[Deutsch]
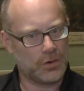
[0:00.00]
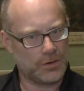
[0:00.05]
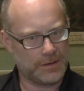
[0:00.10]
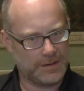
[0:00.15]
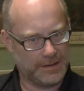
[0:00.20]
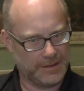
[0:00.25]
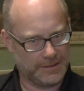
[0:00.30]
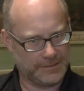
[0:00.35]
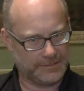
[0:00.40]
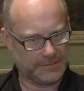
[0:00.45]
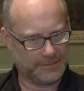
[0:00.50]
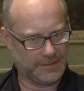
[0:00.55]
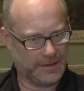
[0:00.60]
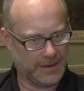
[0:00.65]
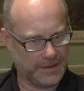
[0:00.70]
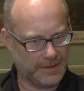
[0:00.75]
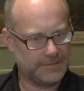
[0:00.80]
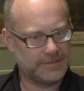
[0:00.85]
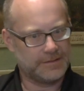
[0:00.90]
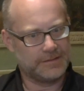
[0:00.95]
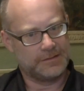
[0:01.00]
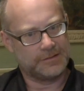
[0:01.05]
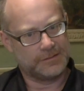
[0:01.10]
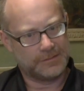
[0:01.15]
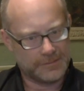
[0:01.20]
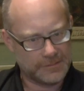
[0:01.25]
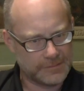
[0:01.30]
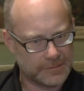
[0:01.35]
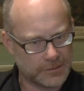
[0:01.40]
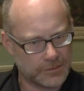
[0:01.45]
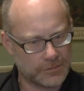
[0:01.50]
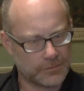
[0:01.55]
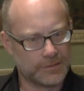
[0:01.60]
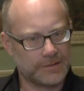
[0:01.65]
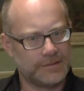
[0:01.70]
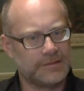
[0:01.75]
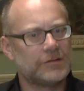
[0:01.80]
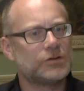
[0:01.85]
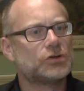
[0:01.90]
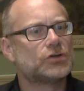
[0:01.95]
auch jetzt jenseits jetzt dieser
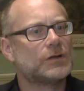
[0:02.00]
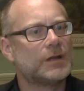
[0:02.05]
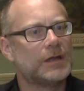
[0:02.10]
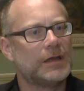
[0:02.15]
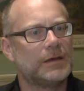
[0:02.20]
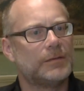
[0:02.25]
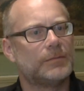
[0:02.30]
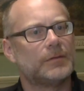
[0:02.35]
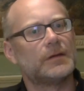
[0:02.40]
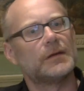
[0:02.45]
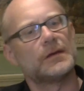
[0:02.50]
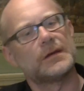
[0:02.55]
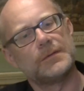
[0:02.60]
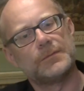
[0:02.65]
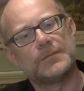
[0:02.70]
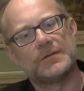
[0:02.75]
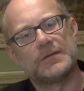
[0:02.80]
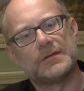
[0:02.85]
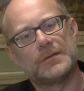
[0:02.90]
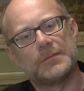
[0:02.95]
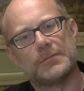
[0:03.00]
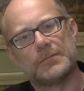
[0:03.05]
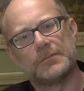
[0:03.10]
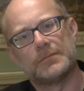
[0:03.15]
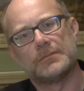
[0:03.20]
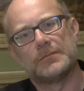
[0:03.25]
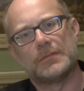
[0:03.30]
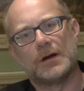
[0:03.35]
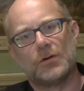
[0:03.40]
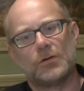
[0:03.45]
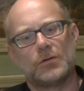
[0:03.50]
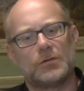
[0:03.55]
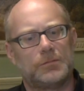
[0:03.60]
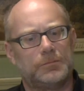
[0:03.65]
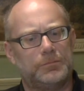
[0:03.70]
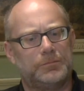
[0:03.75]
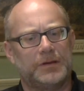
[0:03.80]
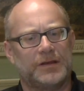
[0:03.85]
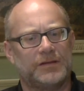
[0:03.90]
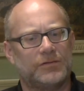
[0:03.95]
juristischen Ebene gibt es eben auch
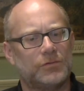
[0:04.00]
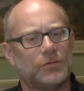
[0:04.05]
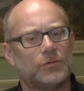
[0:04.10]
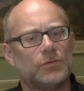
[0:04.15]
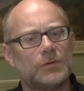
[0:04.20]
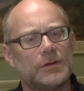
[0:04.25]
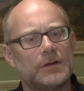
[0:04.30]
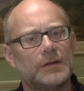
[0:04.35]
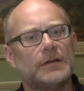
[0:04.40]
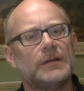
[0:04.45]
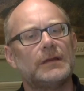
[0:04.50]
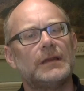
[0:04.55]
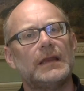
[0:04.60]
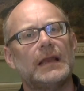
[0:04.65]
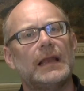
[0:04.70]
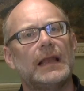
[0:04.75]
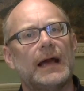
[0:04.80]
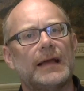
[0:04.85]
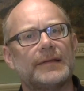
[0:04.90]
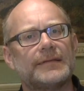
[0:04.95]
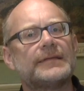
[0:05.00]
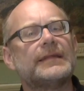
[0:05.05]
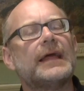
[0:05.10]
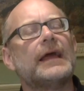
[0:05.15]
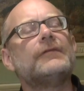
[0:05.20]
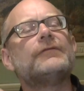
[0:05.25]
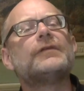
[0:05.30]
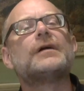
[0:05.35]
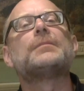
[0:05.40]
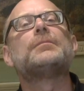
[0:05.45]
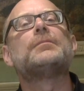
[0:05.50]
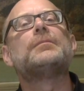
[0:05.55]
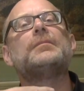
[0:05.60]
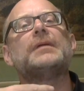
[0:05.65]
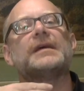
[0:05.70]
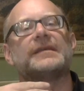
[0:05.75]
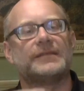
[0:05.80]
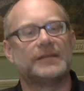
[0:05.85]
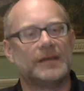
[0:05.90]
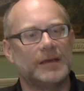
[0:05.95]
Personen, die lassen einfach
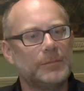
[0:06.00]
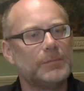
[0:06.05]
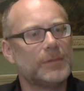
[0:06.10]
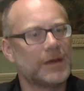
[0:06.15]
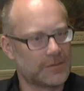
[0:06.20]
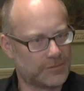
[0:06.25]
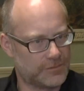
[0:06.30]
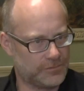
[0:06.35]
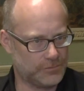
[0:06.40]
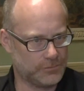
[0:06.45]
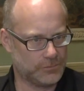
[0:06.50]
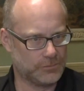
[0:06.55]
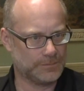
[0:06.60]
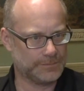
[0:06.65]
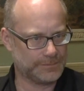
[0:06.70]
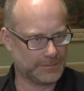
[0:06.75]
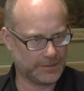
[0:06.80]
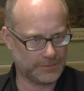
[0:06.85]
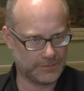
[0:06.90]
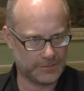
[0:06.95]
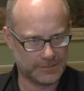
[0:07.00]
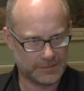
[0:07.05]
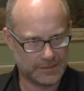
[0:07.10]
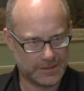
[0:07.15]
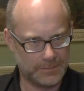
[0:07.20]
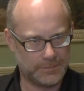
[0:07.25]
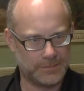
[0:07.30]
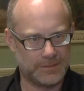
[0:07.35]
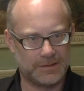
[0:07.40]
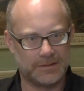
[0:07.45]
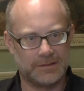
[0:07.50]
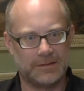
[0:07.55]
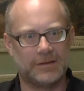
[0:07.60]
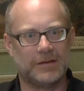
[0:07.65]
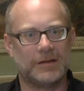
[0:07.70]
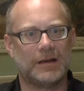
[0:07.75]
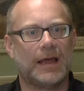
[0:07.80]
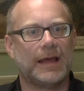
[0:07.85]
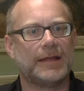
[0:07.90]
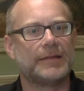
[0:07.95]
per se mehr zu. Also es gibt ja
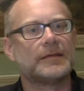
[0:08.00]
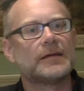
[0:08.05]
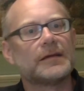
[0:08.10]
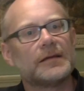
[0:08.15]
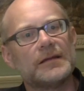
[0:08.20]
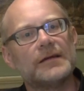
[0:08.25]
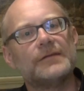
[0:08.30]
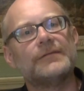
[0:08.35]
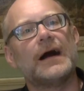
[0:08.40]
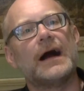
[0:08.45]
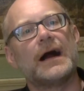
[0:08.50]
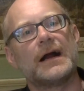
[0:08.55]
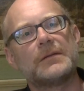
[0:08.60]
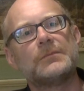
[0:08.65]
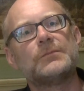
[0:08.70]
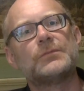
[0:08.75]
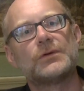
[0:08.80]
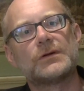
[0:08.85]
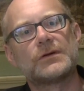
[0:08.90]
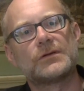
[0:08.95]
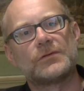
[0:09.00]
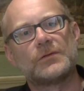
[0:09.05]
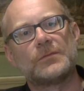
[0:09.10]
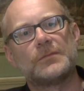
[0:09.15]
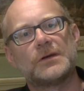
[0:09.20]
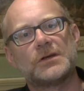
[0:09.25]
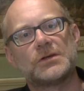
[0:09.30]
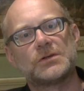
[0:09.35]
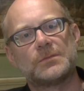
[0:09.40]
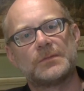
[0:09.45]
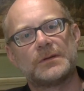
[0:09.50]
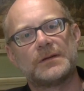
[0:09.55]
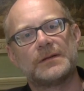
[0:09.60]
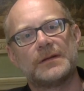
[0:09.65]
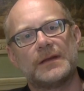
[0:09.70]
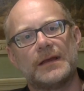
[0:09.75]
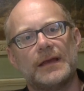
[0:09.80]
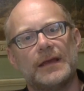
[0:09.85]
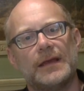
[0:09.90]
die Leiterin der Wagenburg zum Beispiel,